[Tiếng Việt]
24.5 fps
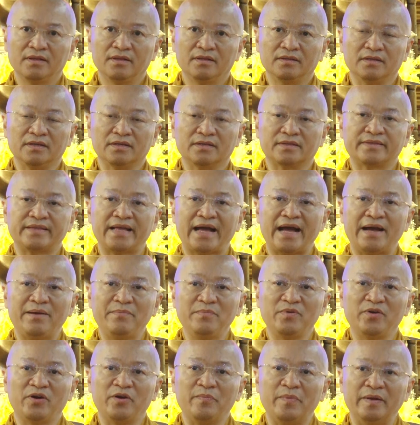thì
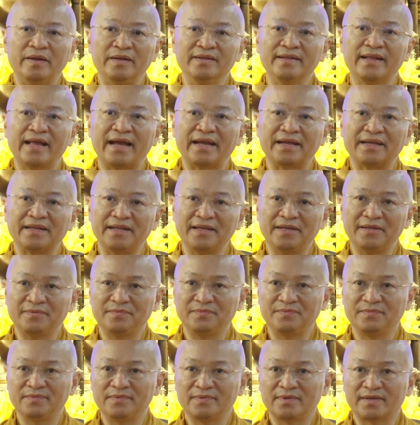tám loại bệnh này đó
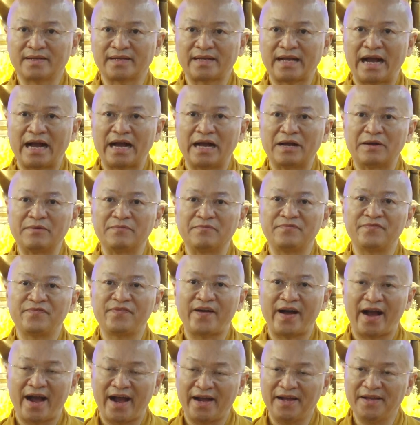cần
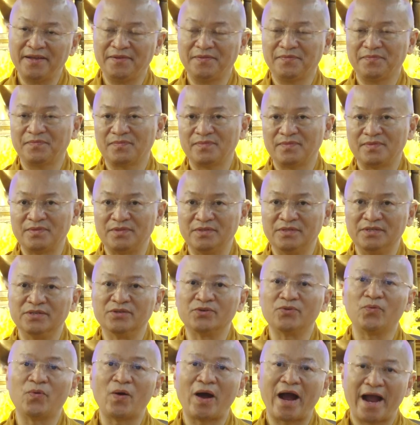phải
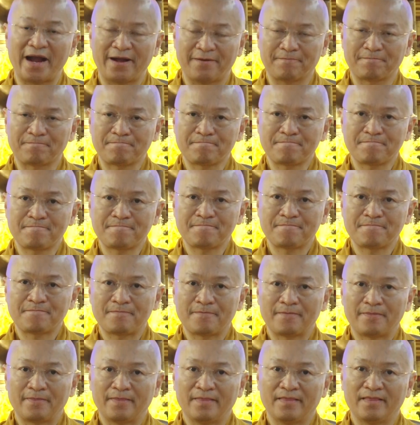vượt qua
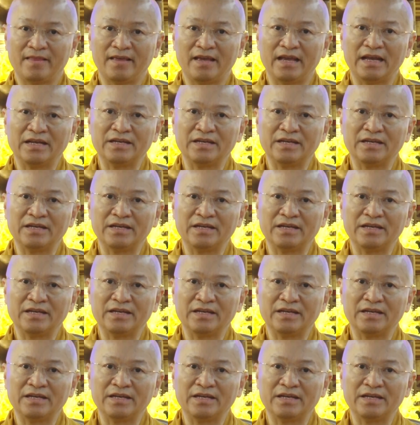thì